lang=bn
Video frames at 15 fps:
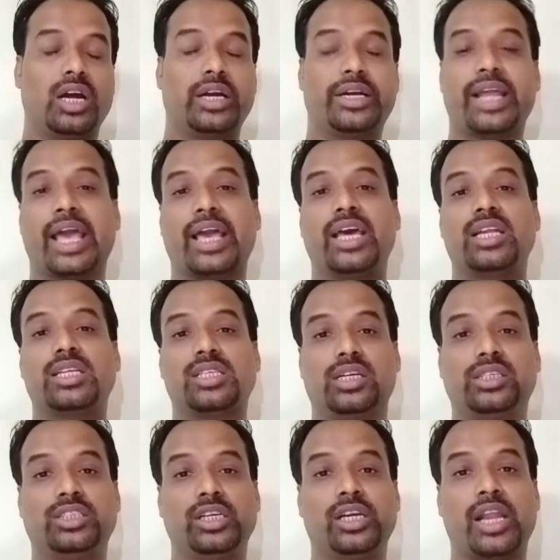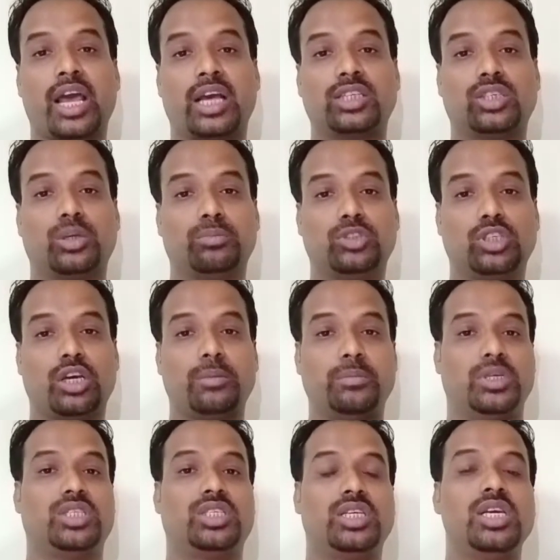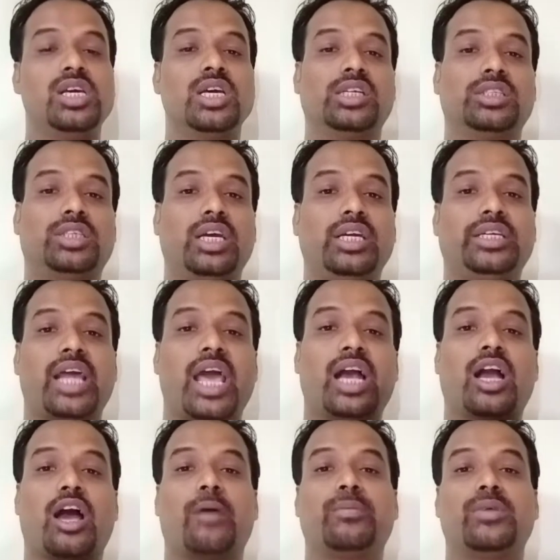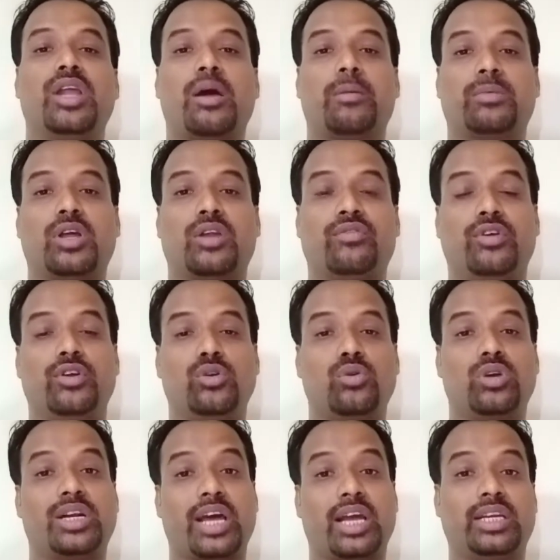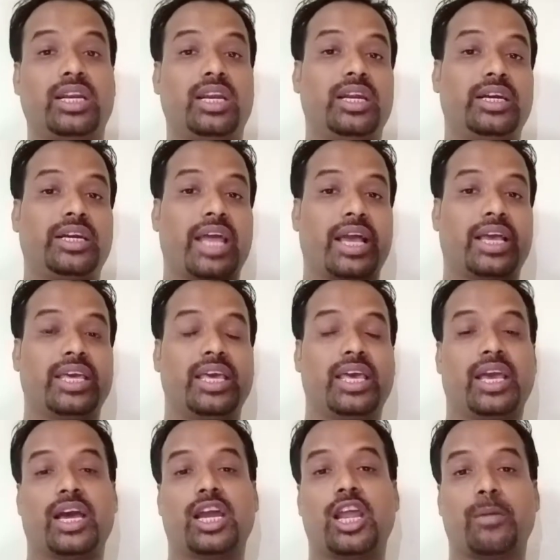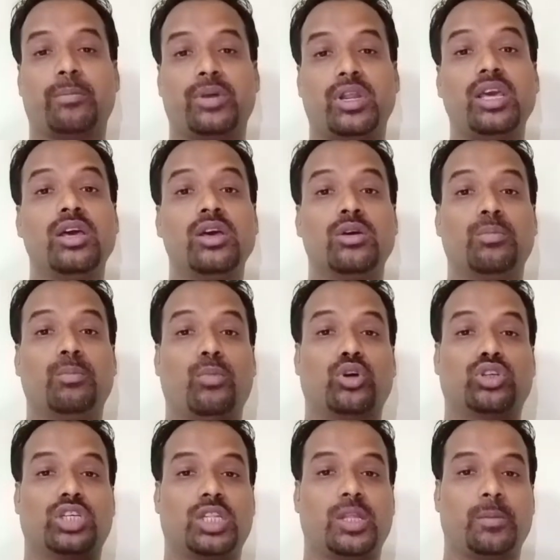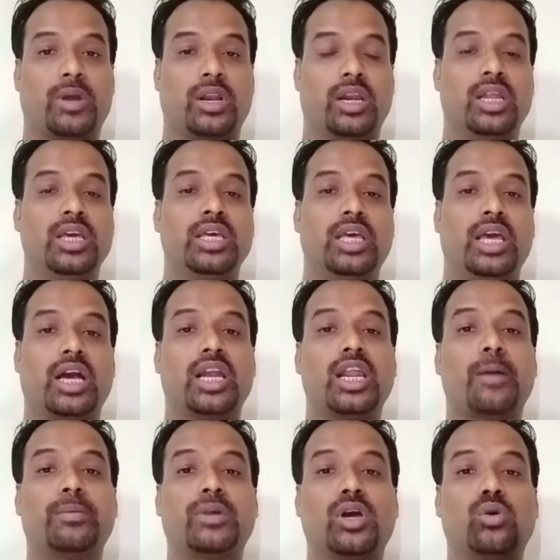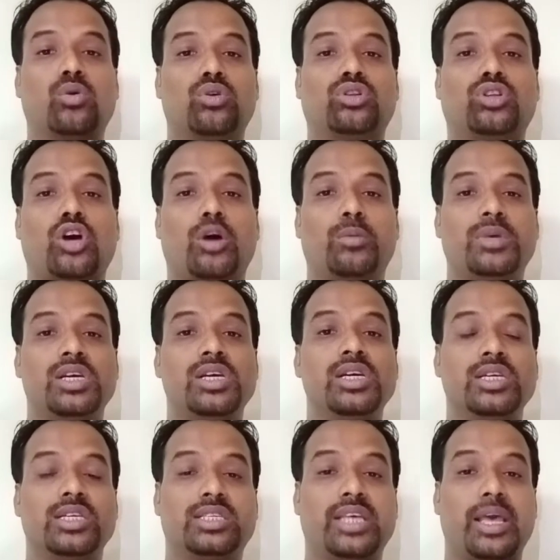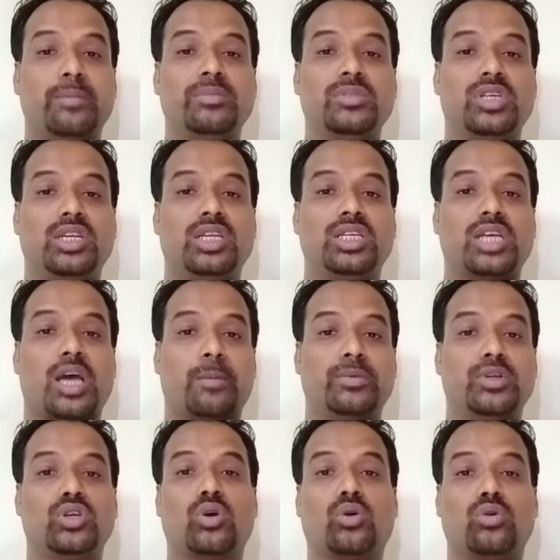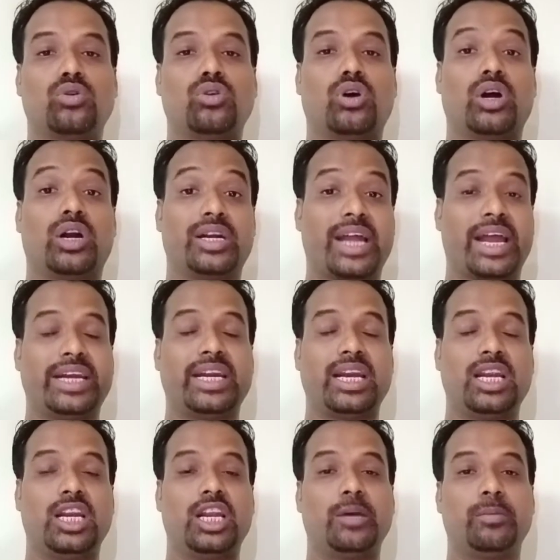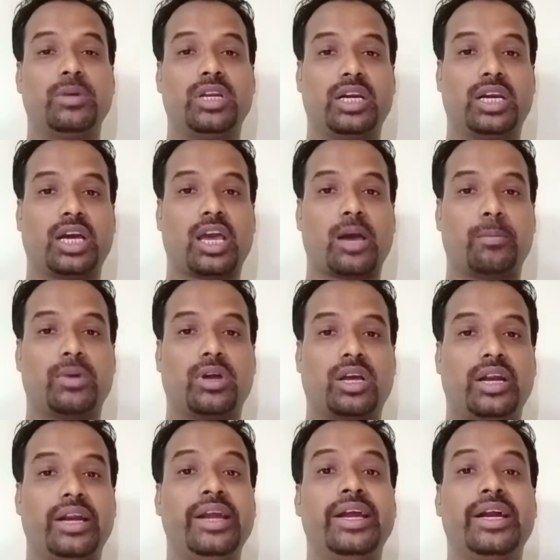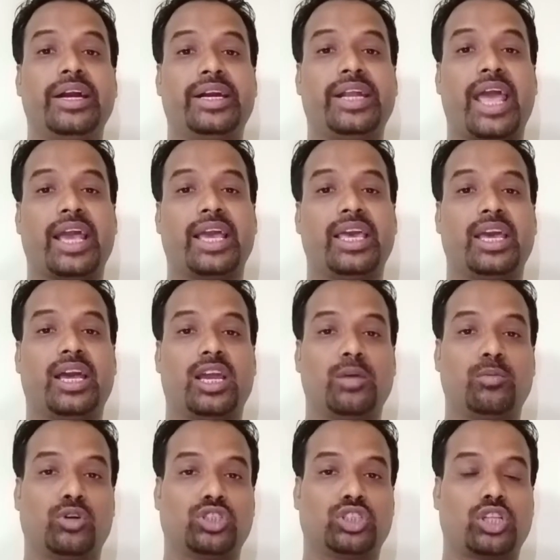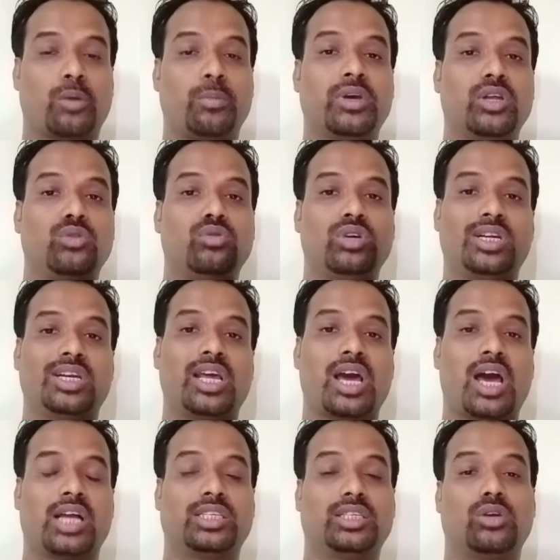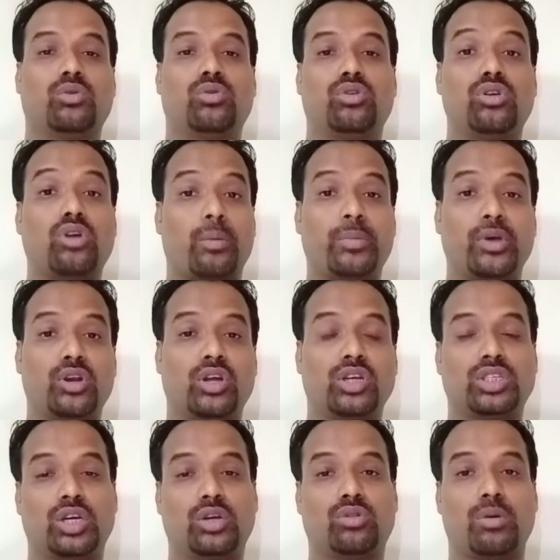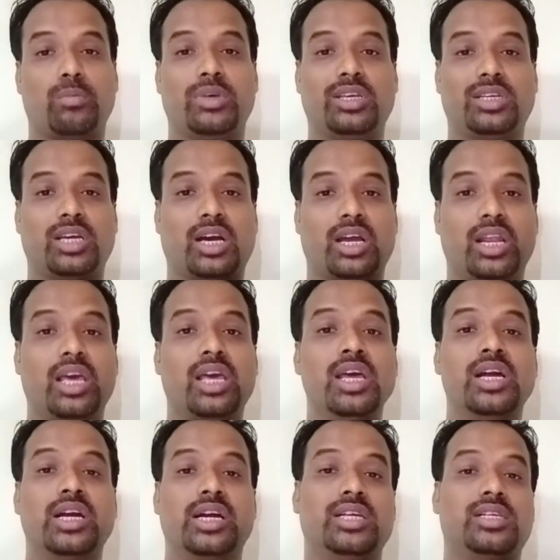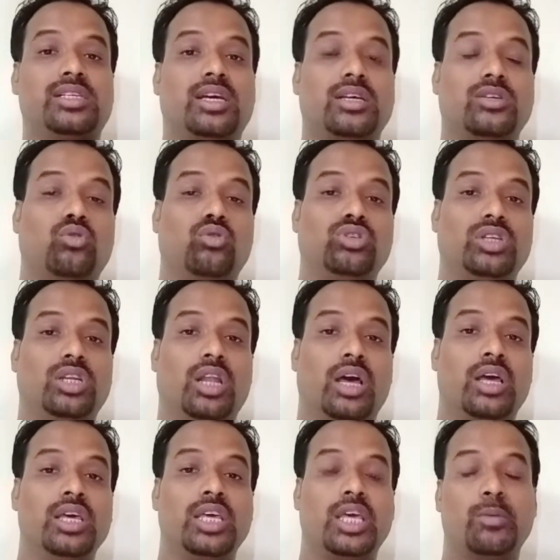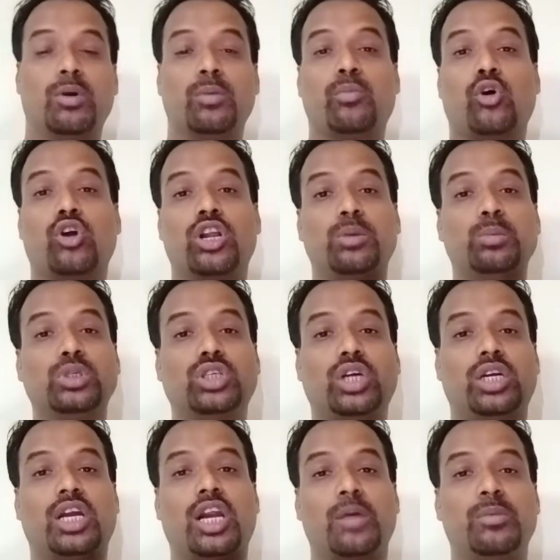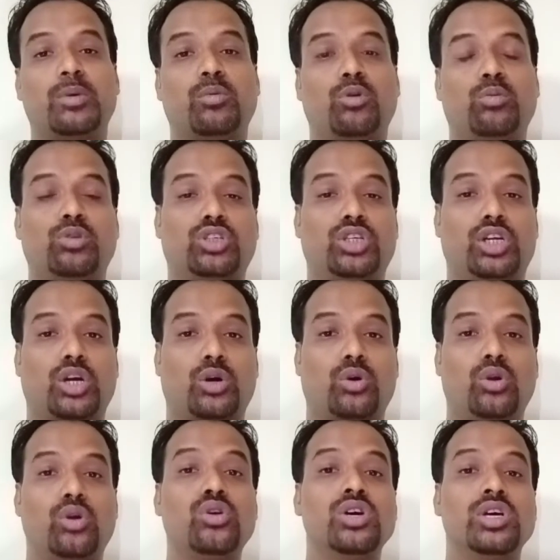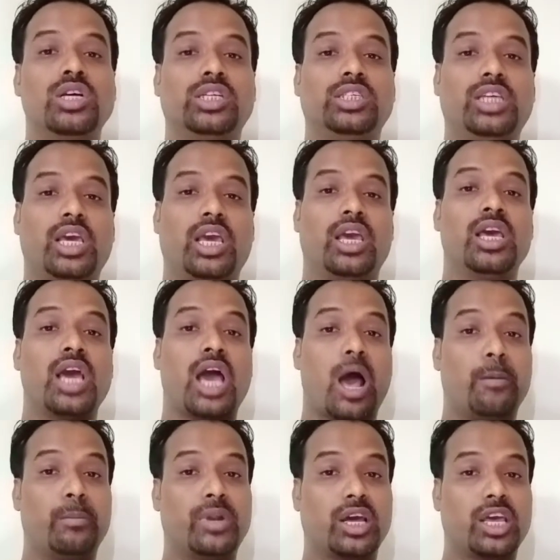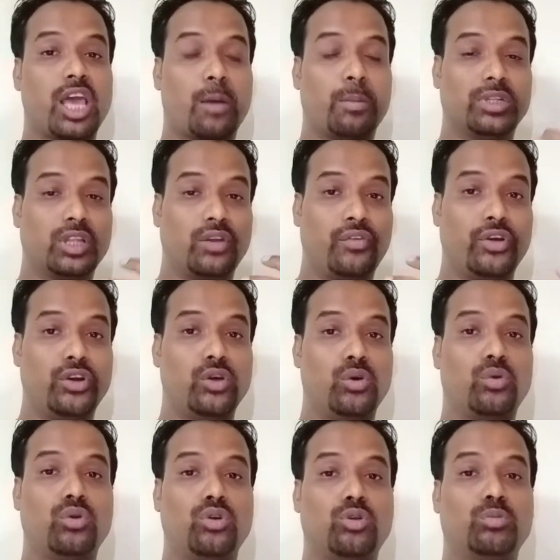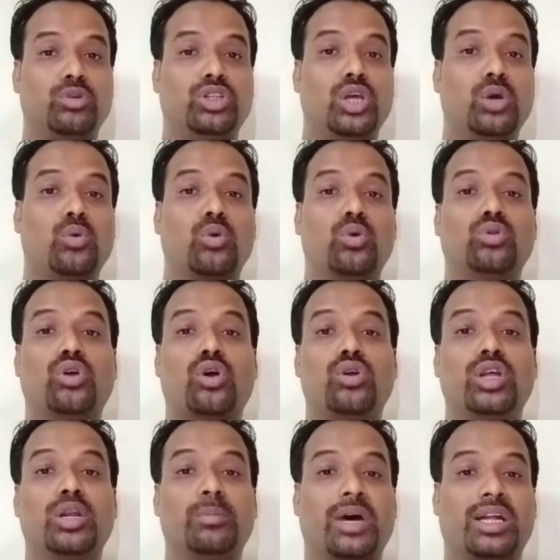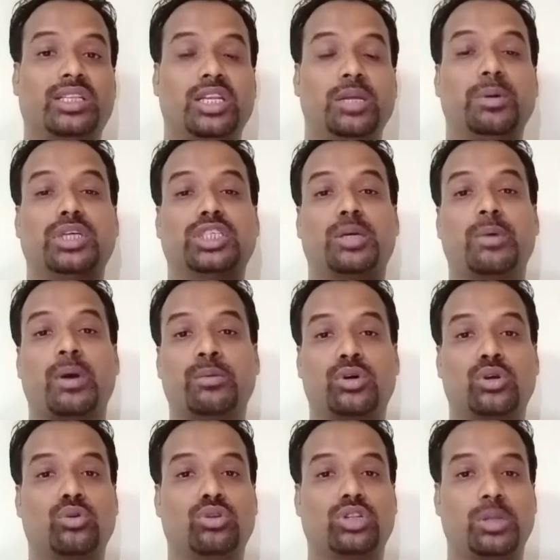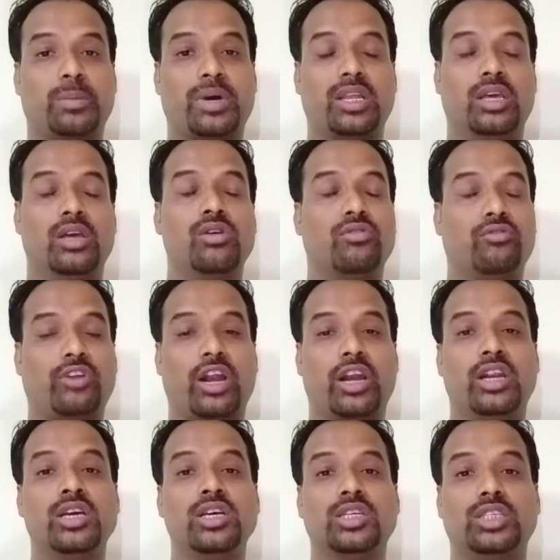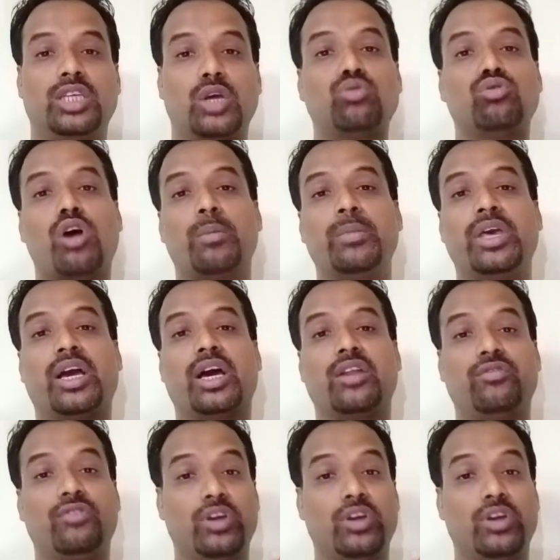ট্যাগের সার্চিং র্যাঙ্ক সবথেকে বেশি সেই ট্যাগ আপনি আপনার ভিডিও টাইটেলের ট্যাগে এখানে আপনি বসাতে পারেন এখানে আপনাকে করতে হবে সেম জিনিস আপনি যখন টাইটেলে লিখবেন এটাকে আপনাকে ট্যাগে এখানে বসাতে হবে কিন্তু এটা আজকের কোনো টপিক নয় সেহেতু আমি সেখানে ডিসকাস করছি না এবং পরের বিষয়টা আমি বলবো সেটা হলো যে আমরা কি আমাদের ভিডিওগুলোর মধ্যে কোনো ধরনের মাতৃভাষা ব্যবহার করতে পারি ফ্রেন্ড যেহেতু আমি এখানে